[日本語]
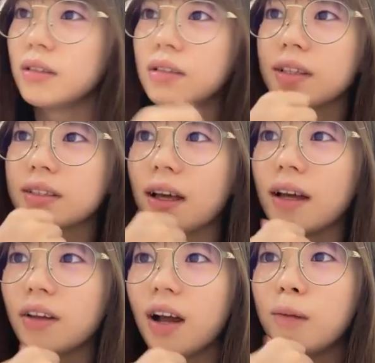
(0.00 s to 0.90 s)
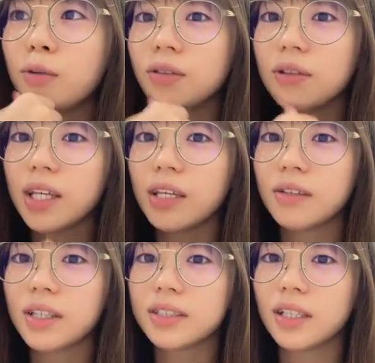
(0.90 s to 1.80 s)
なんかさあの葉物系
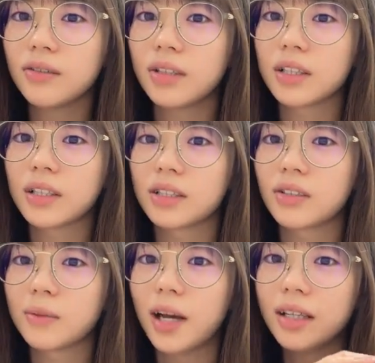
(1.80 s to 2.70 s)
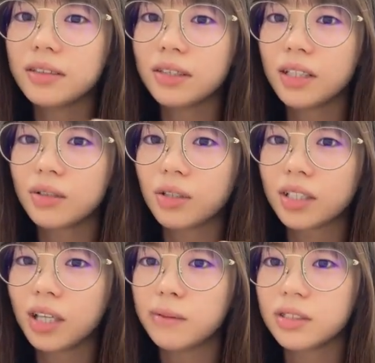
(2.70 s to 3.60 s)
の野菜とかだったら例えば白菜と
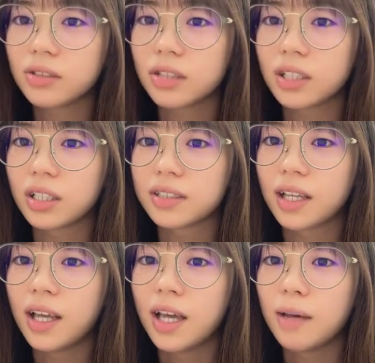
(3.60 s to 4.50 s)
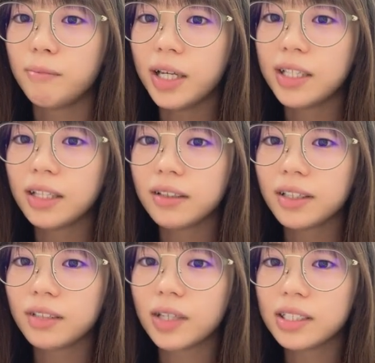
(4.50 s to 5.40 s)
かキャベツとかだったらさまあなんと
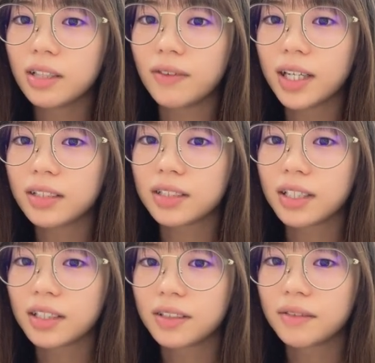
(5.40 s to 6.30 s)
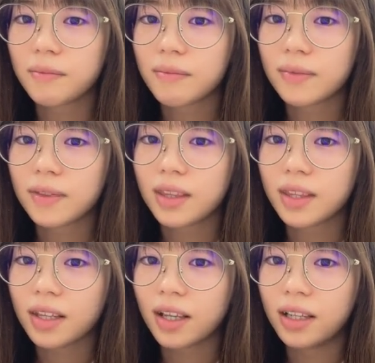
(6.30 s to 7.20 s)
なくワンちゃんわかるじゃん
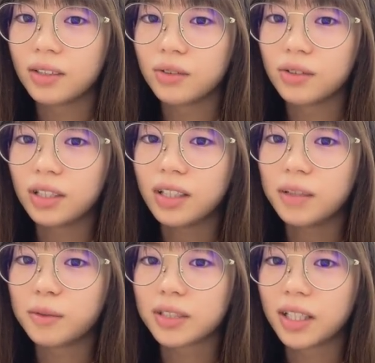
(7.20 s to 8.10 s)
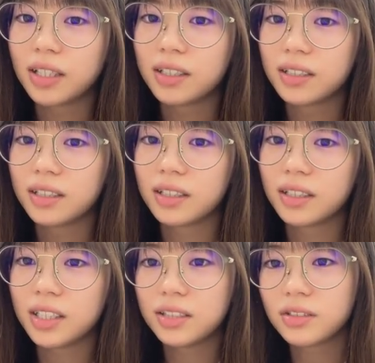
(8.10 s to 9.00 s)
あのいもさ
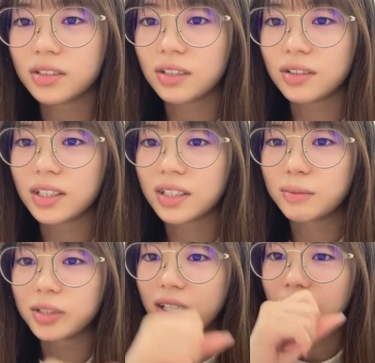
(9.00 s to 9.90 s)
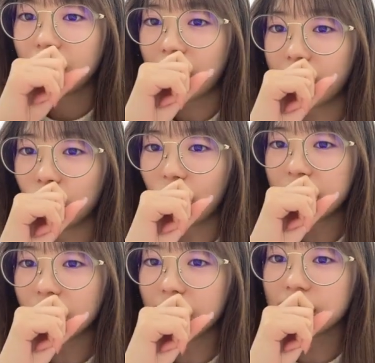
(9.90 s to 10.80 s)
ひっついてるぐらいだからでもさあの
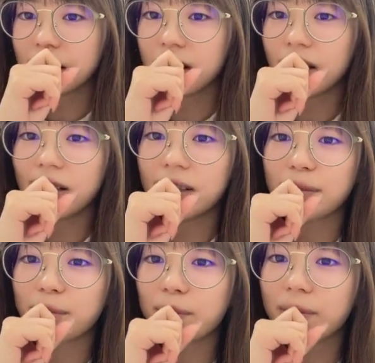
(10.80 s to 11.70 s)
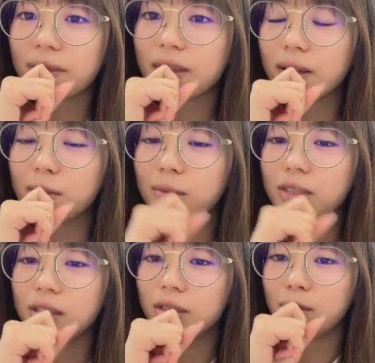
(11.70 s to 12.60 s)
ワシャワシャ系あの
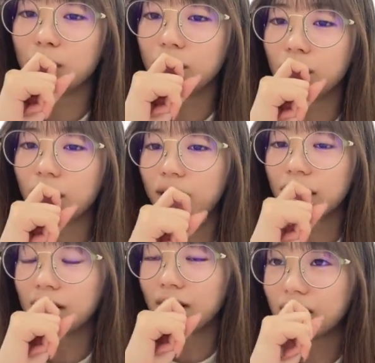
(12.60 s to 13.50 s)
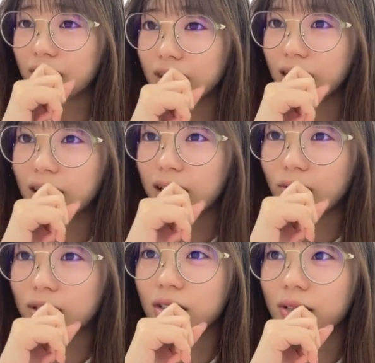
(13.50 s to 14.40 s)
てうじゃんブロッコリーとかカリフラワーぐらいしかないんだけ
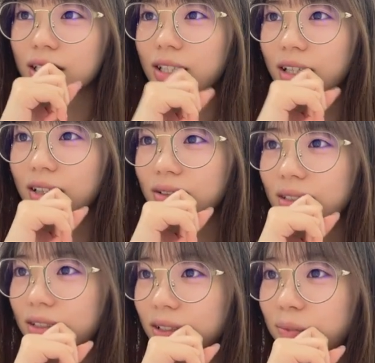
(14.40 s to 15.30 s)
どワシャワシャ系って言ったらさ